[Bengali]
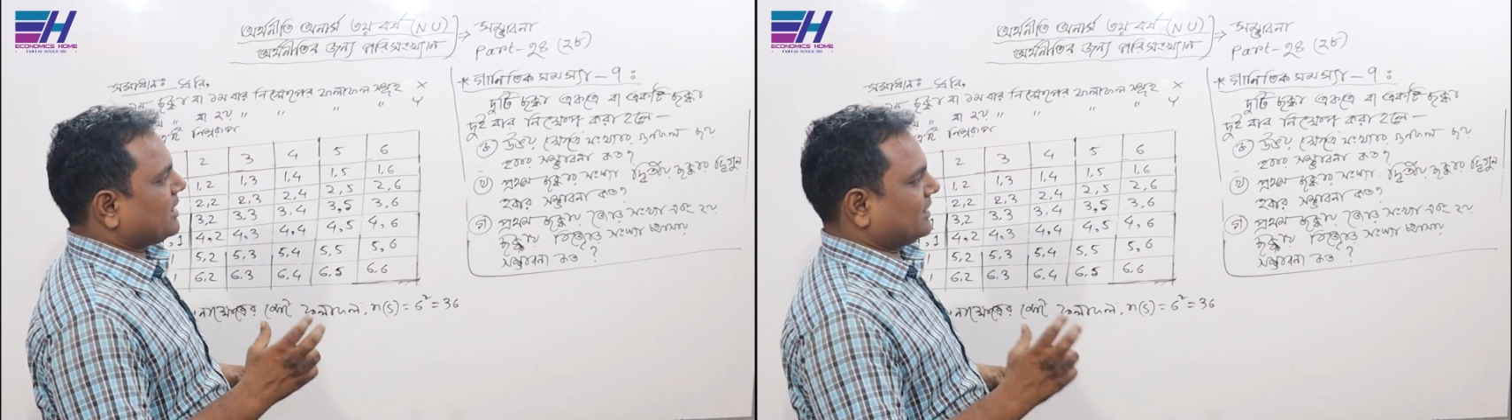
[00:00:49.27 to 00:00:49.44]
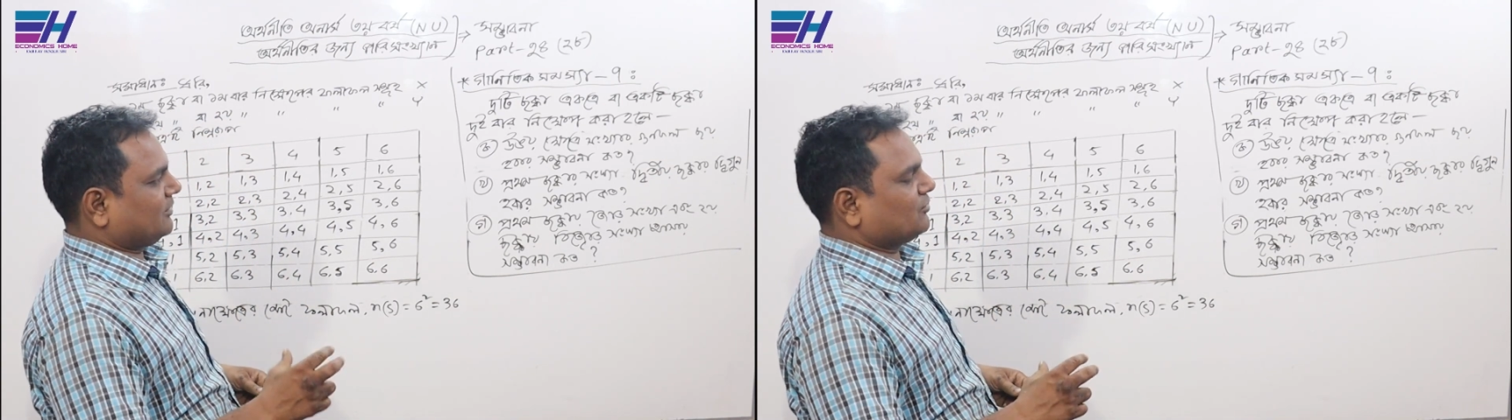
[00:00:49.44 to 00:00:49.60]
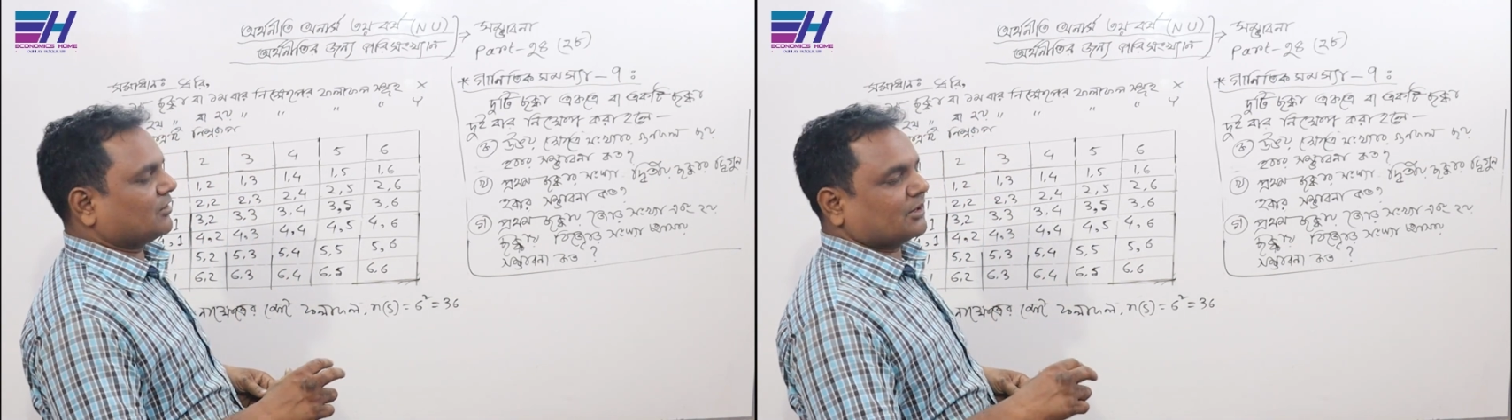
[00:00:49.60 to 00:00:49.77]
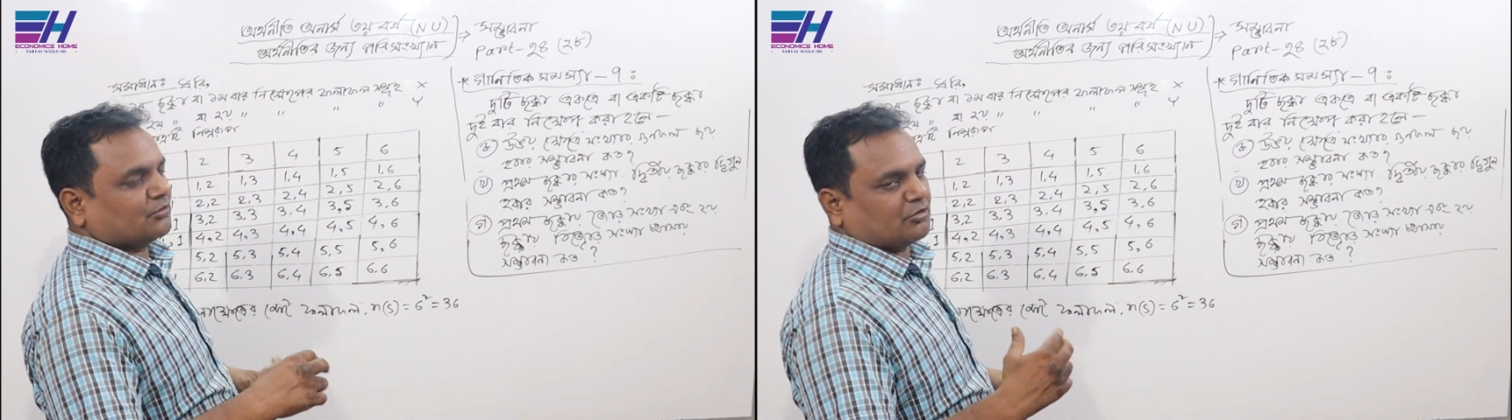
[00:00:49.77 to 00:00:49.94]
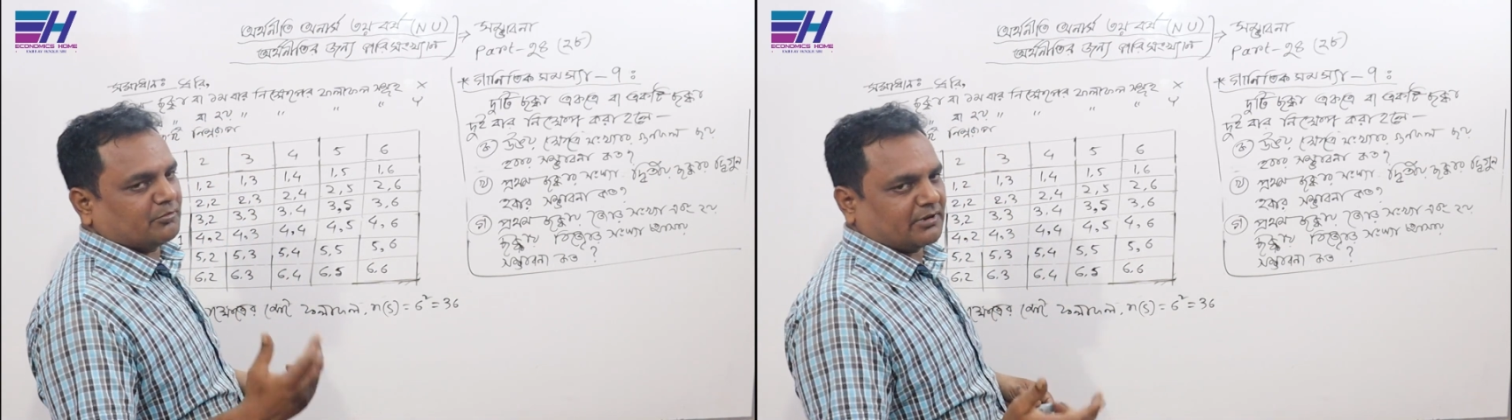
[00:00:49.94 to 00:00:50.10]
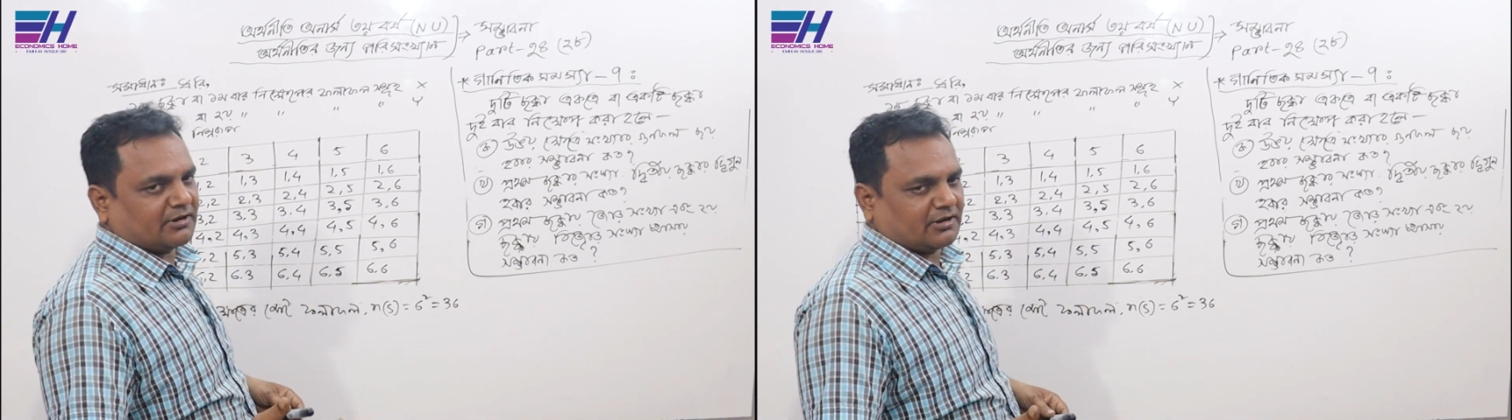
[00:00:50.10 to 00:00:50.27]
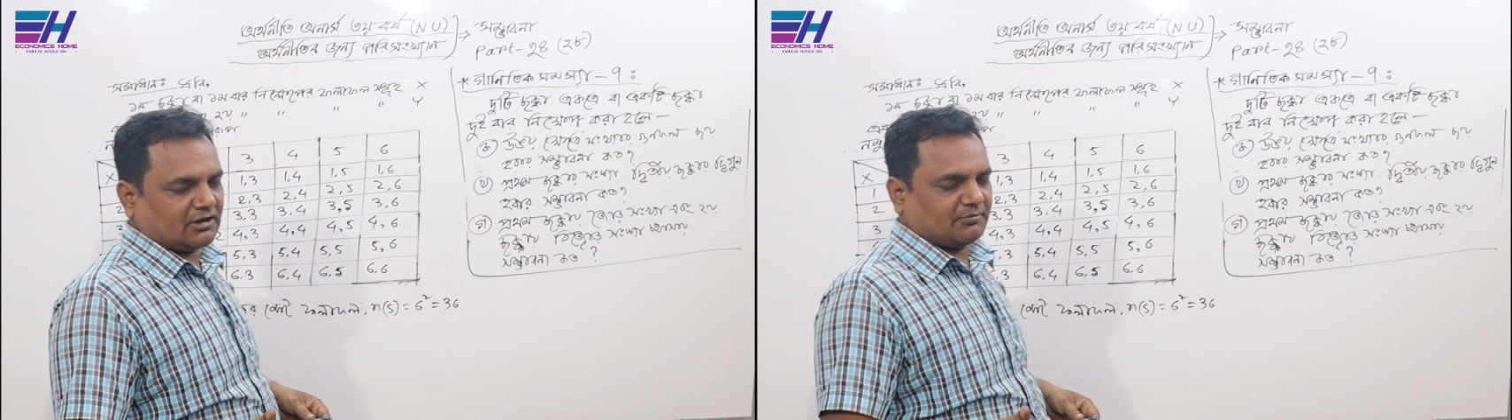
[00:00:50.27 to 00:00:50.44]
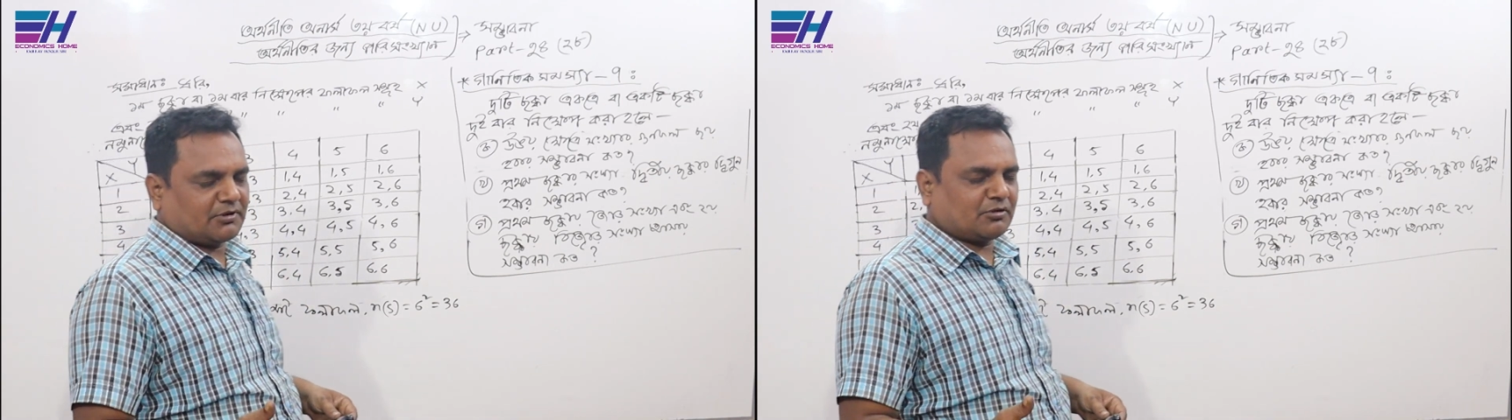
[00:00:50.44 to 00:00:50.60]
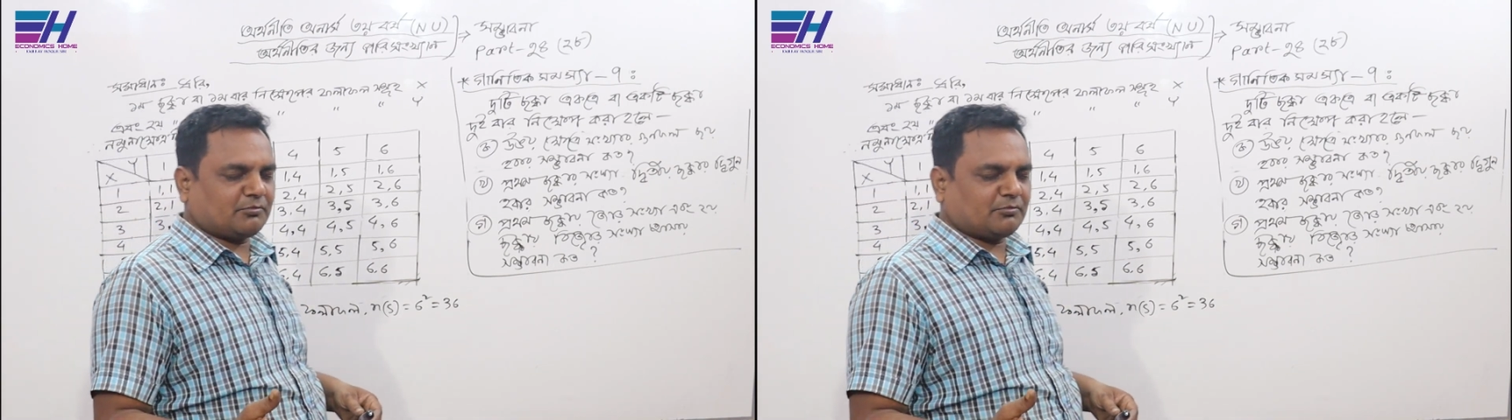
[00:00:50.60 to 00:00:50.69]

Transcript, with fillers: একটি সক্কা দুইবার নিক্ষেপের